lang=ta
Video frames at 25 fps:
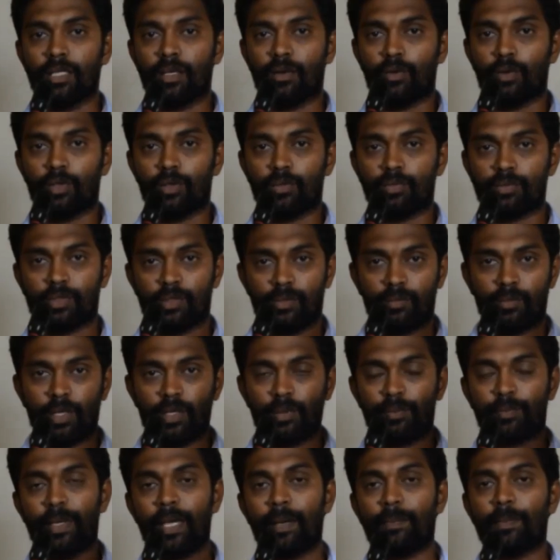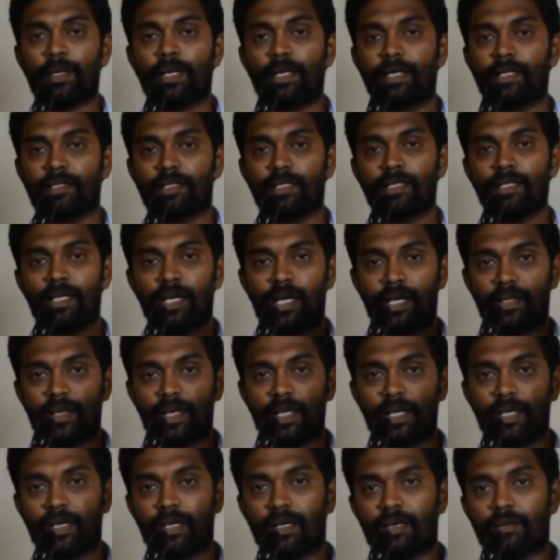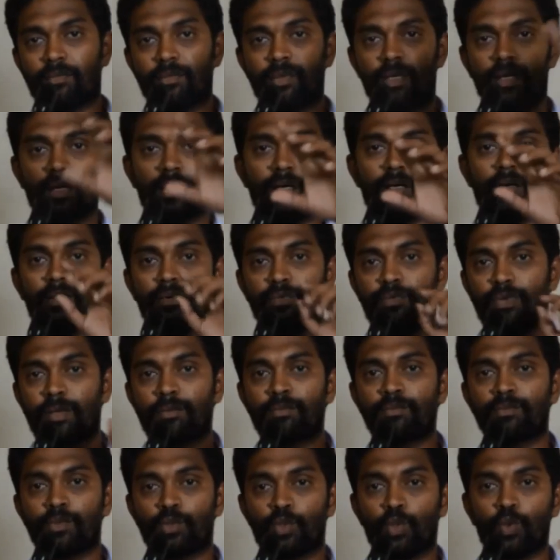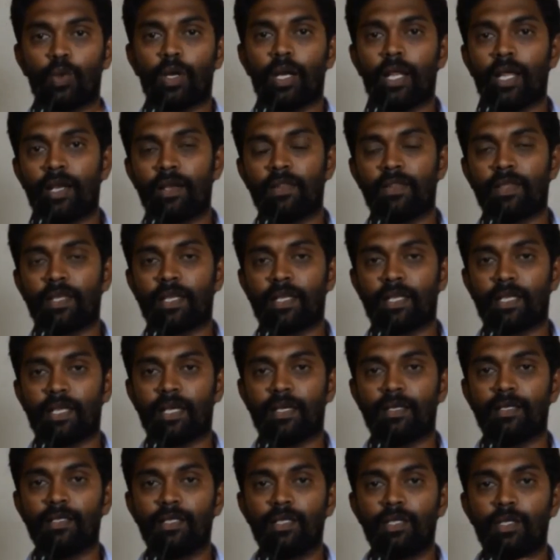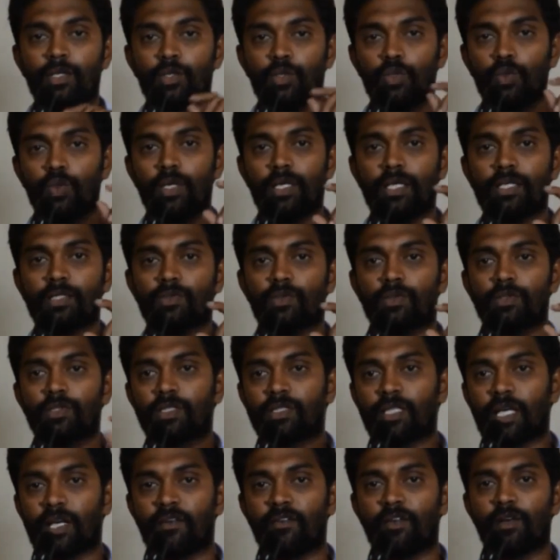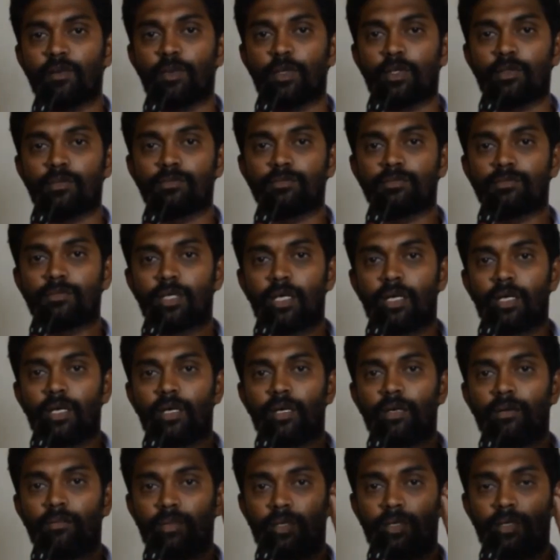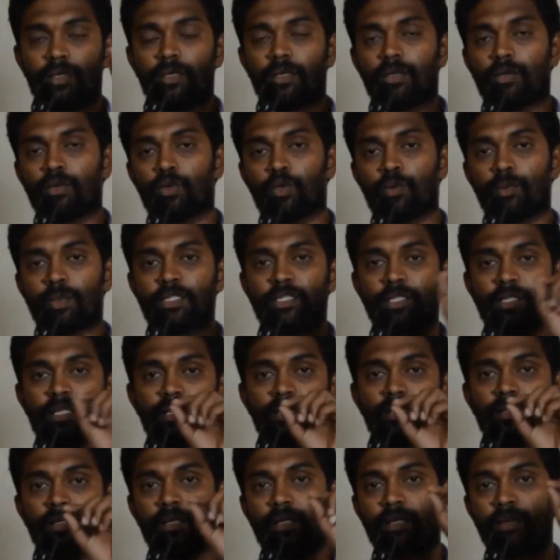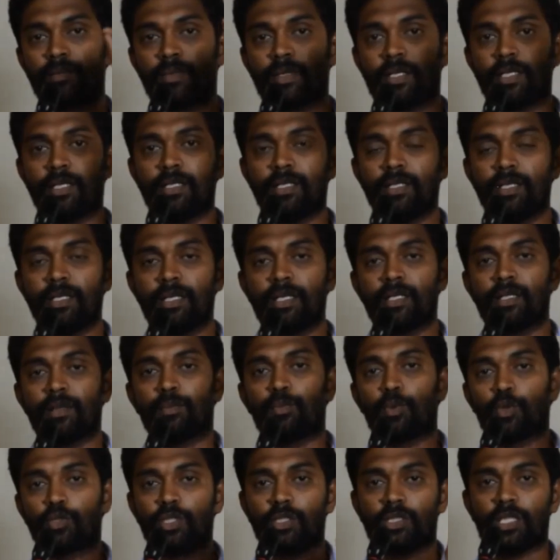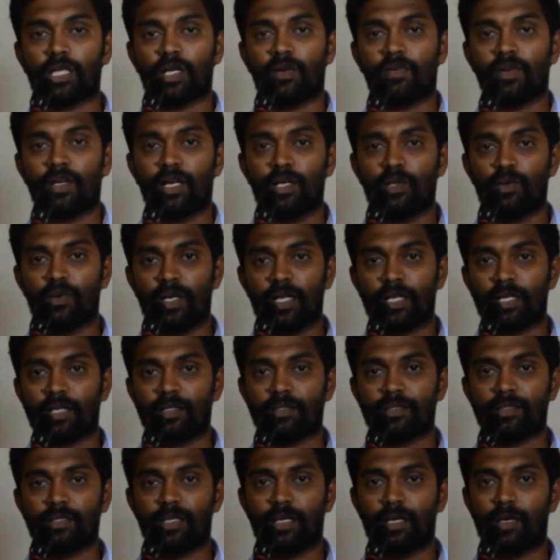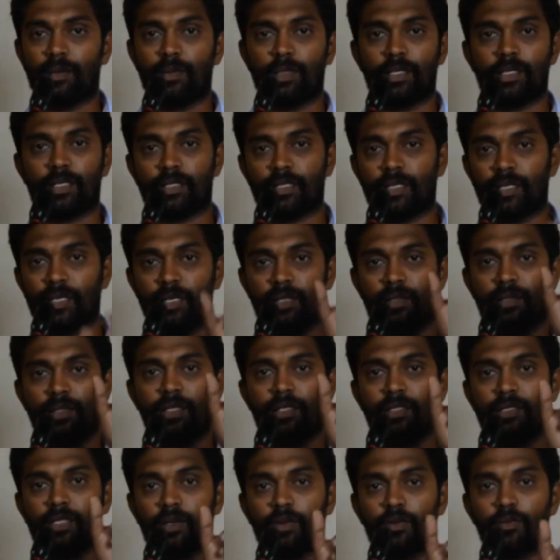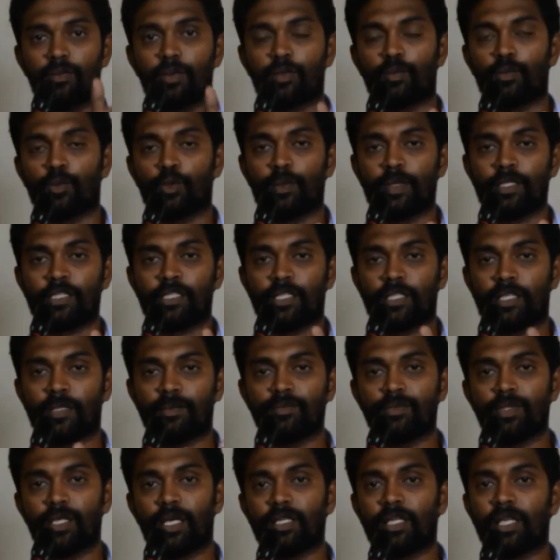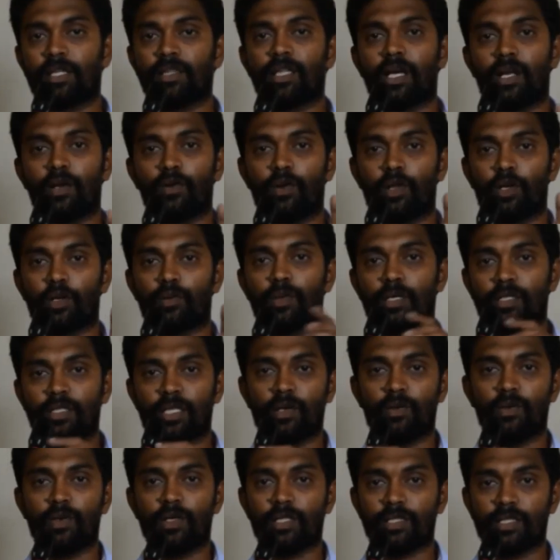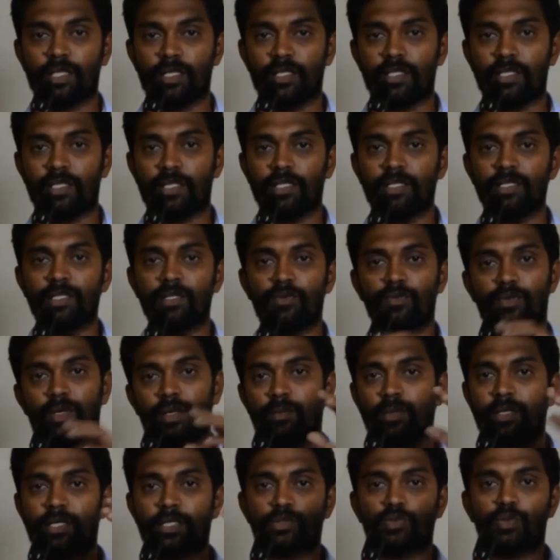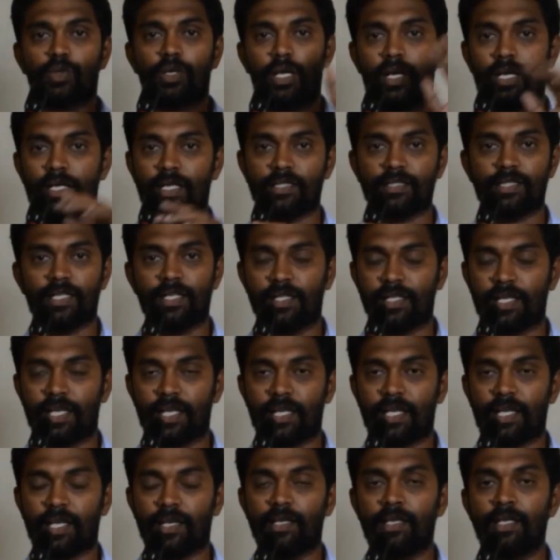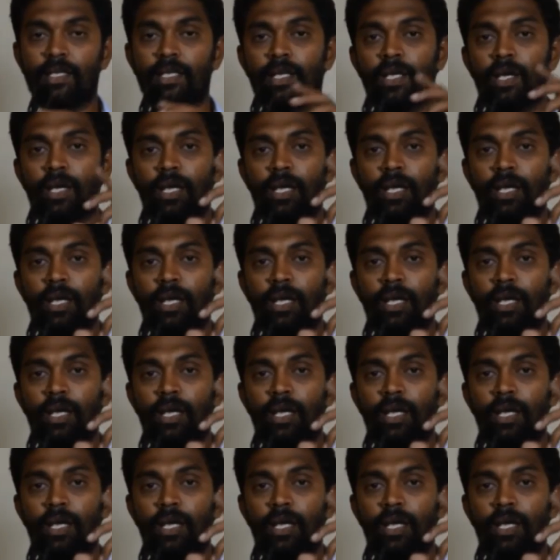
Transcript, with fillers: நீங்கள் ஒரு பேப்பர் எடுத்து அதில் ஃப்ரம் டூ எல்லாம் எழுதிக்கிறீங்க டூ அட்ரஸ் வந்து தகவல் பெறும் உரிமை படி பொது தகவல் அலுவலர் அப்படின்றத எழுதி தகவல் பெறும் உரிமை சட்டம் அது எந்த அலுவலகமோ அந்த அலுவலகத்தை எழுதிட்டு ஃப்ரம் அட்ரஸ் உங்கள் அட்ரஸ் எழுதிக்கிறீங்க